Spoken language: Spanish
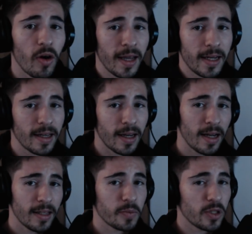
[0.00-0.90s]
en el
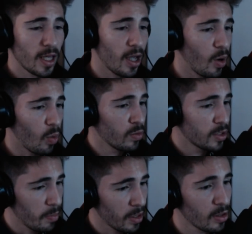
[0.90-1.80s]
canal después de un
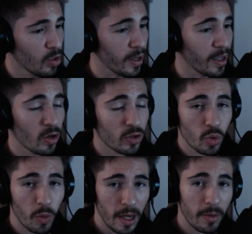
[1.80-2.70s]
tiempecito que no
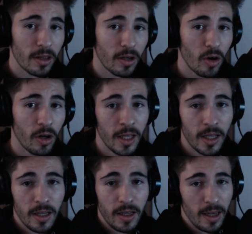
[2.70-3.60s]
subía vídeo
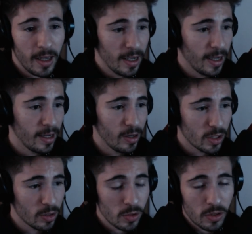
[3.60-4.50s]
eh, lo
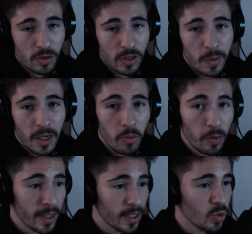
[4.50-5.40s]
siento mucho, no sabía muy
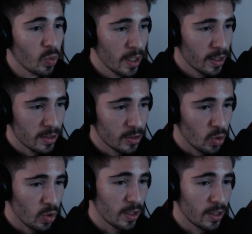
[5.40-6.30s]
bien qué subir.
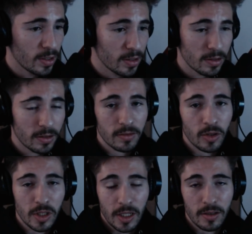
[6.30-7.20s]
Estoy. No
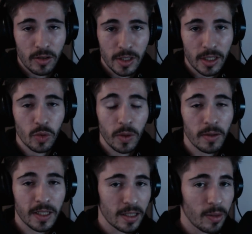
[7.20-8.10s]
sé, no sé qué subir
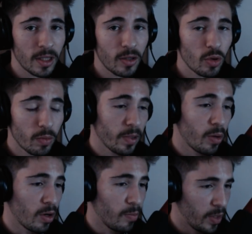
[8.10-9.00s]
exactamente a YouTube. Pero
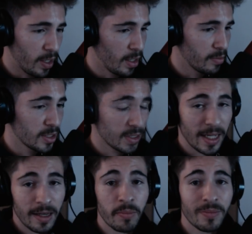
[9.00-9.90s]
bueno, eh, si
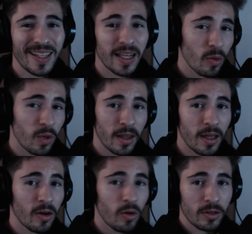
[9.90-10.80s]
alguien quiere alguna
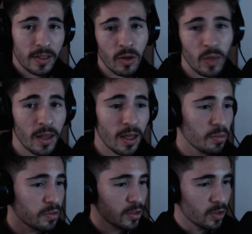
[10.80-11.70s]
idea o tiene alguna idea,
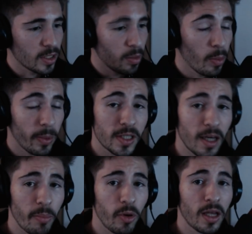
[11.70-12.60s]
pues yo qué sé, lo podéis
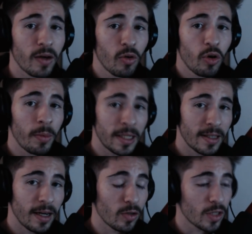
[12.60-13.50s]
dejar por aquí abajo en
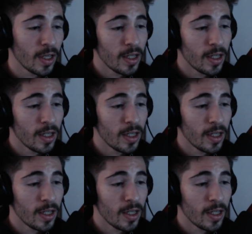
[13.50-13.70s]
comentarios.